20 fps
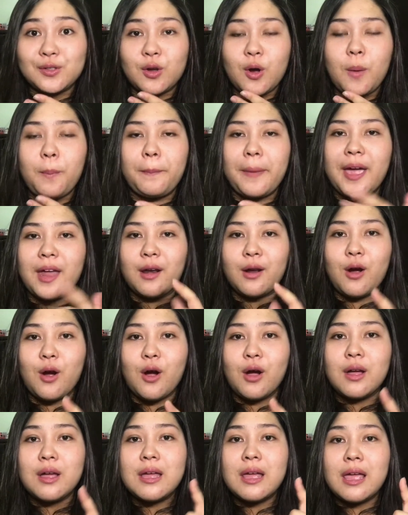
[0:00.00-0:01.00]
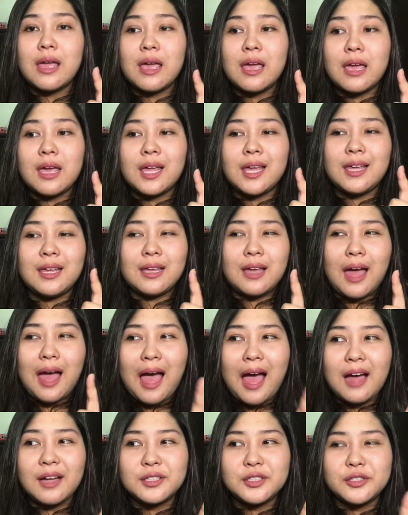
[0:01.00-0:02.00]
ko, pero
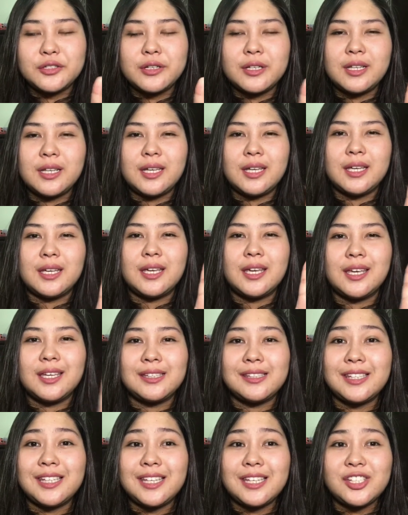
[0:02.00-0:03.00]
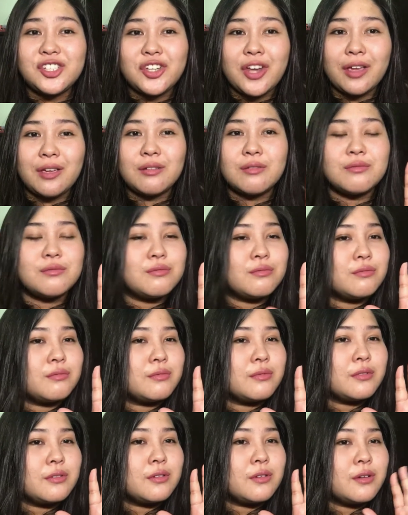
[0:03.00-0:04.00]
actually, hindi siya yung
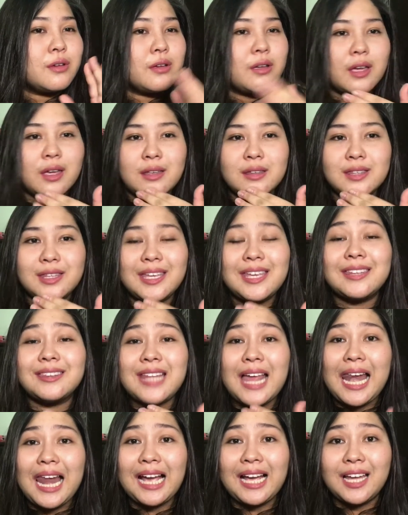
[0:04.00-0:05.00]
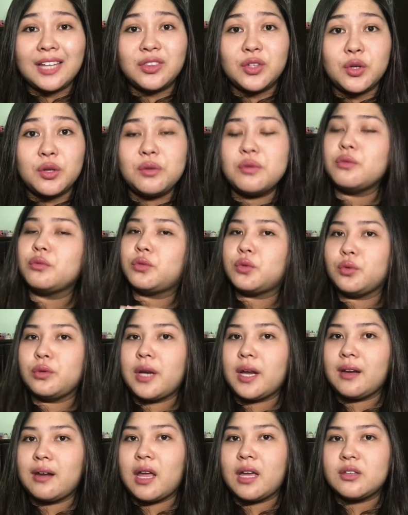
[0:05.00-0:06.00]
hindi talaga to yung
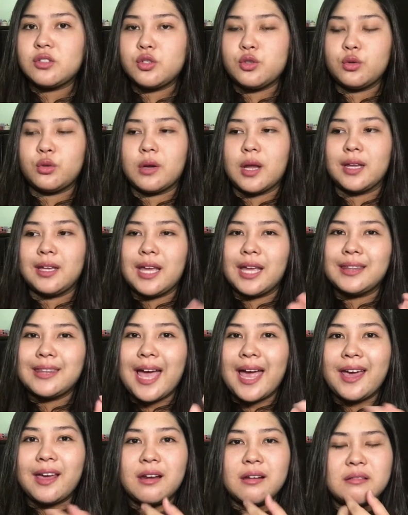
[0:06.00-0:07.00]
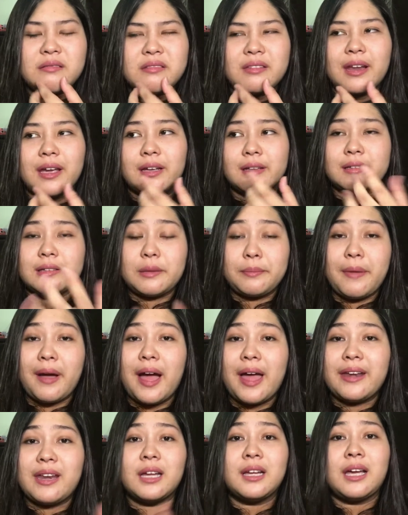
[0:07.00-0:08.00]
tunay na itsura niya dahil 'di ba
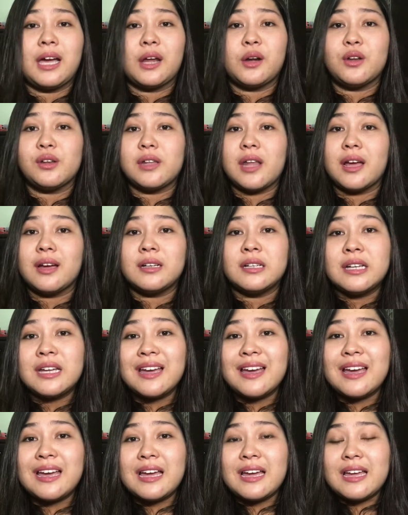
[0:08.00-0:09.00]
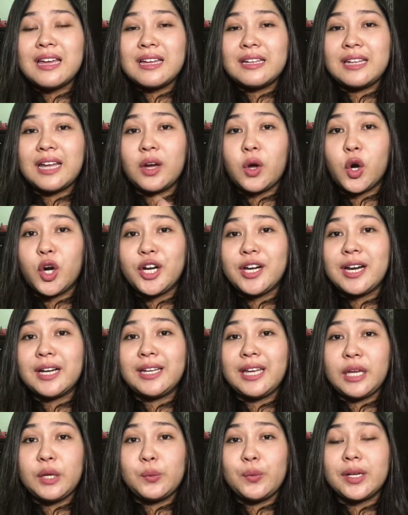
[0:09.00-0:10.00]
nga nagkaroon ng nag or
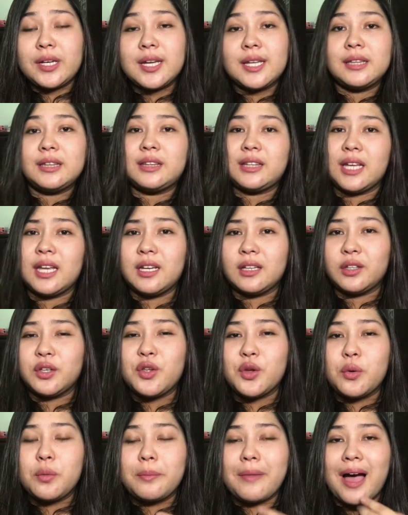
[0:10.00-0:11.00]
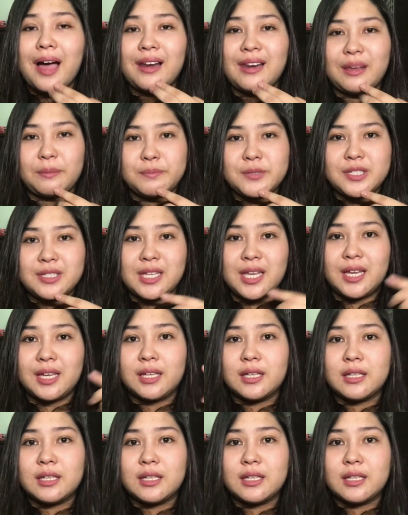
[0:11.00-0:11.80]
nag-iwan ng tint yung MAC lipstick.